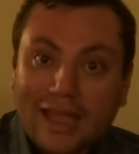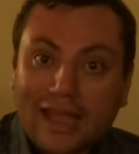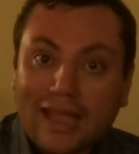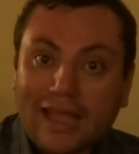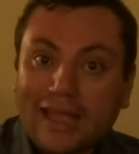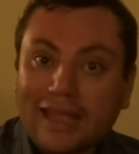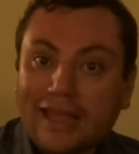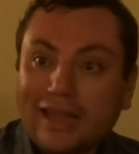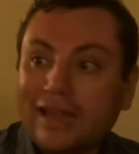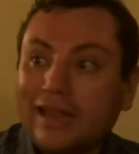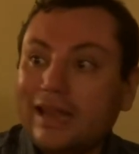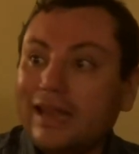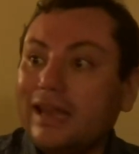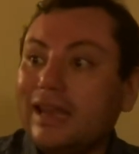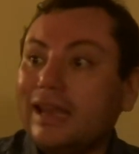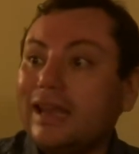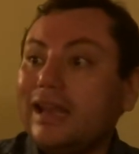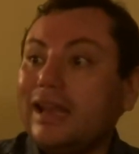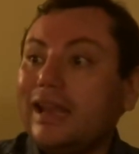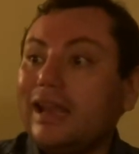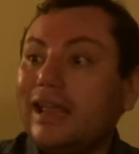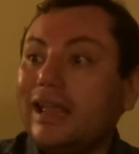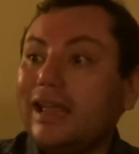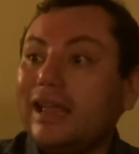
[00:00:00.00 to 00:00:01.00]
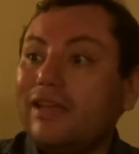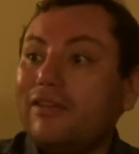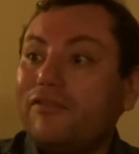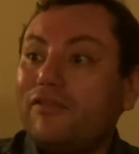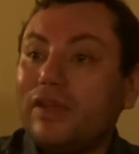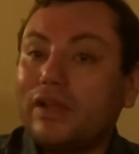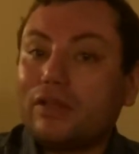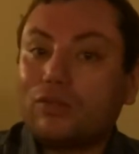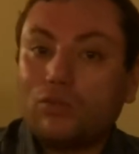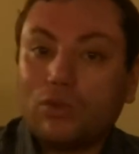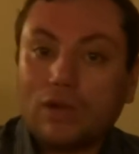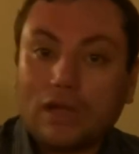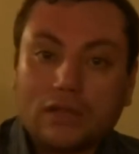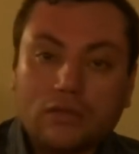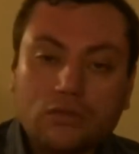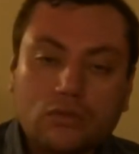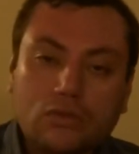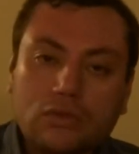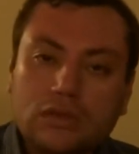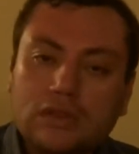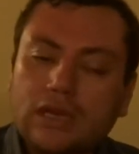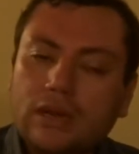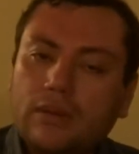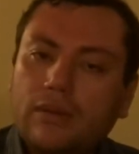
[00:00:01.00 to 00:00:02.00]
efectuando
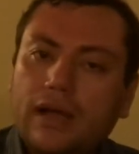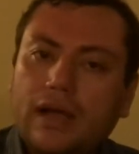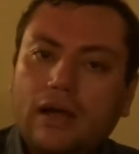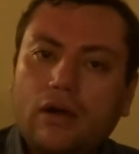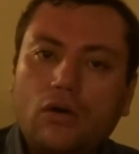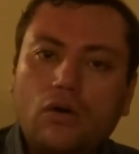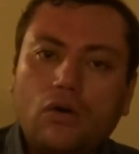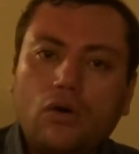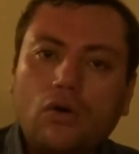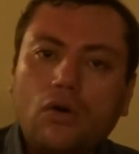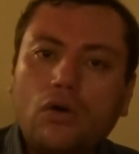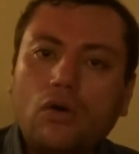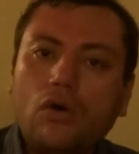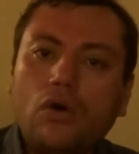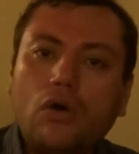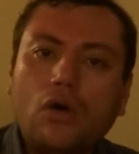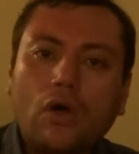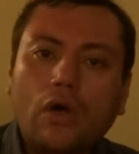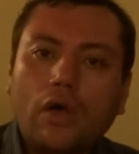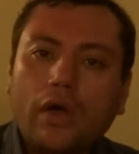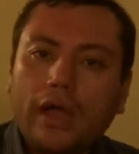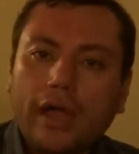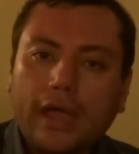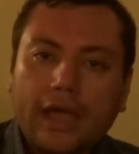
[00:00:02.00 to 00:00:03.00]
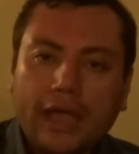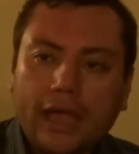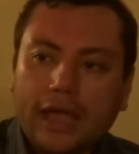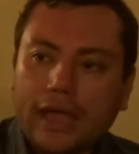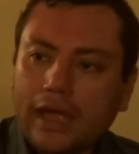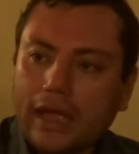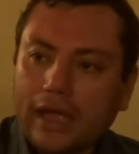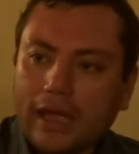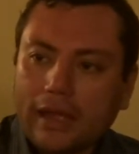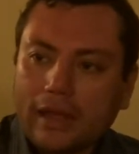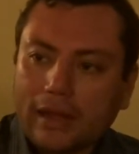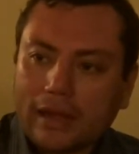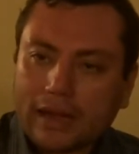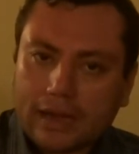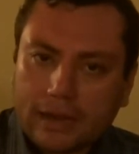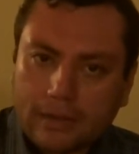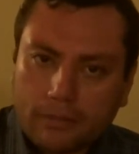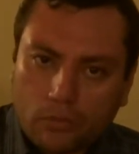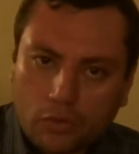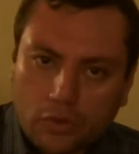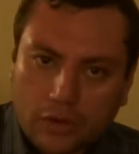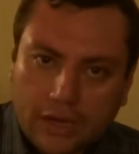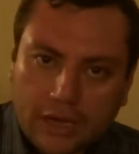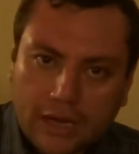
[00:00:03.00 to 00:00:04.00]
un trabajo eh,
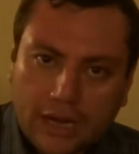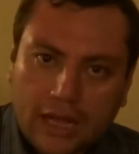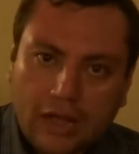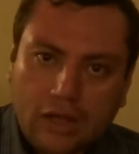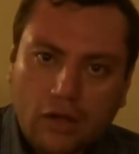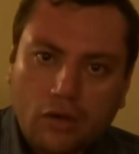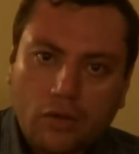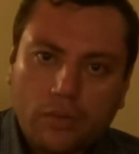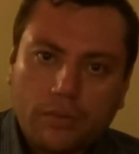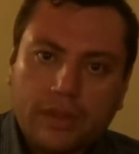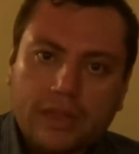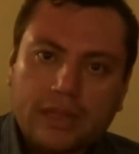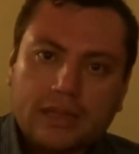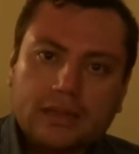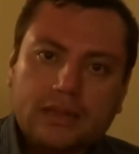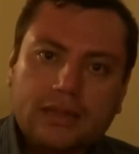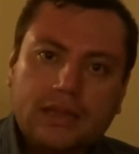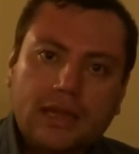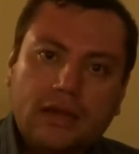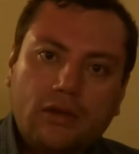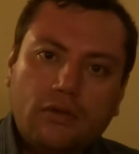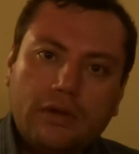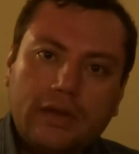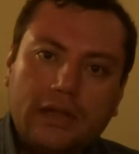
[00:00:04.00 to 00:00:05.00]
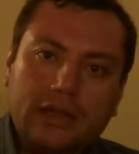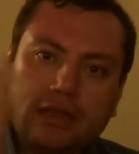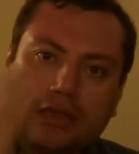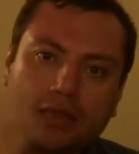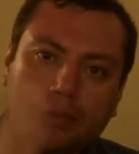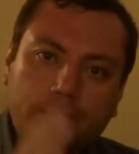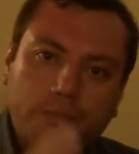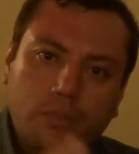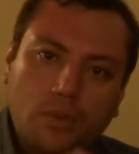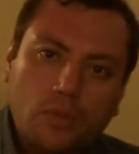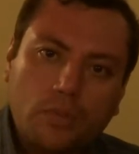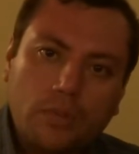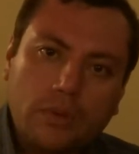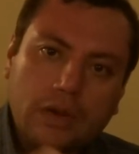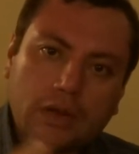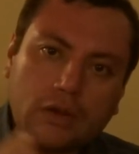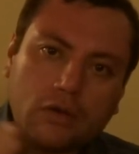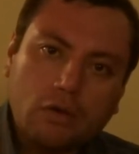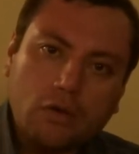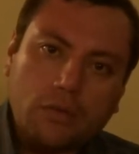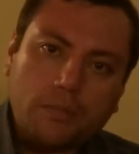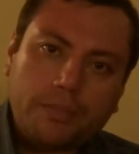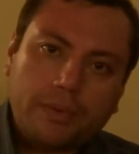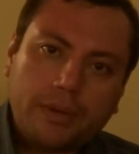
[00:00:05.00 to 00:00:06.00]
remunerado, bien sea un ente
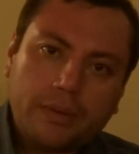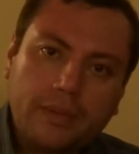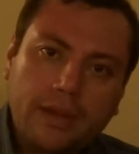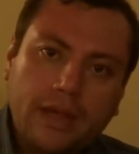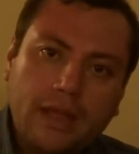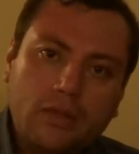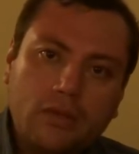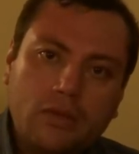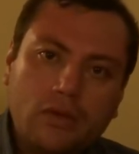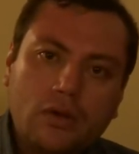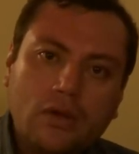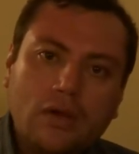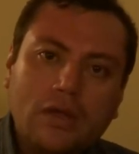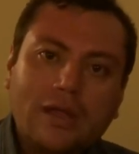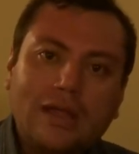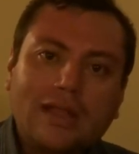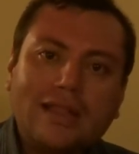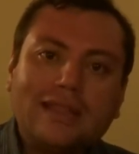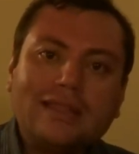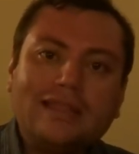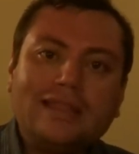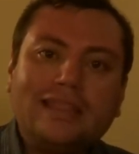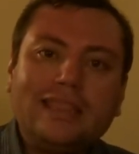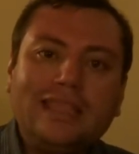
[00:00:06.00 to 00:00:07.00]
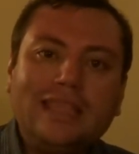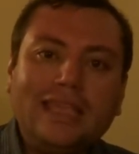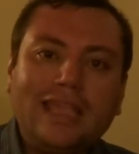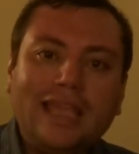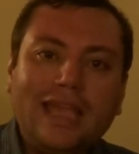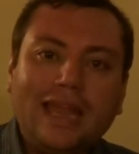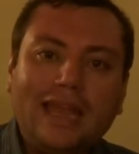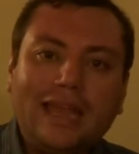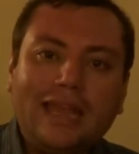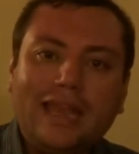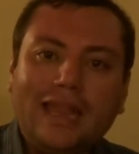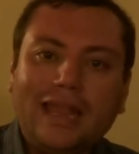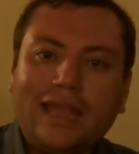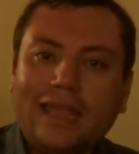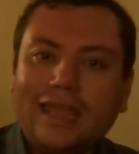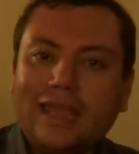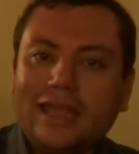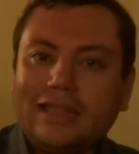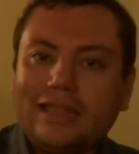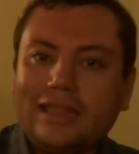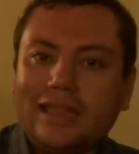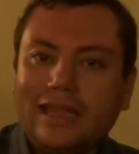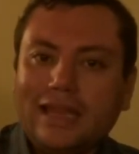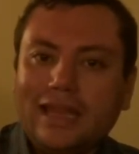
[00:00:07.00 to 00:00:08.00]
público o privado, tiene
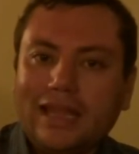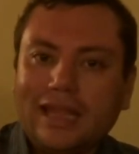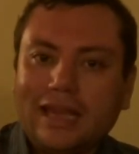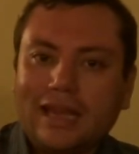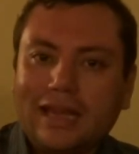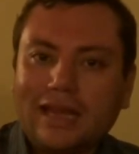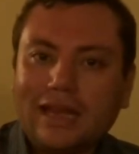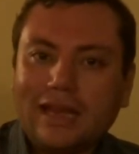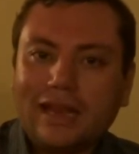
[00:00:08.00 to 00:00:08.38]
que tener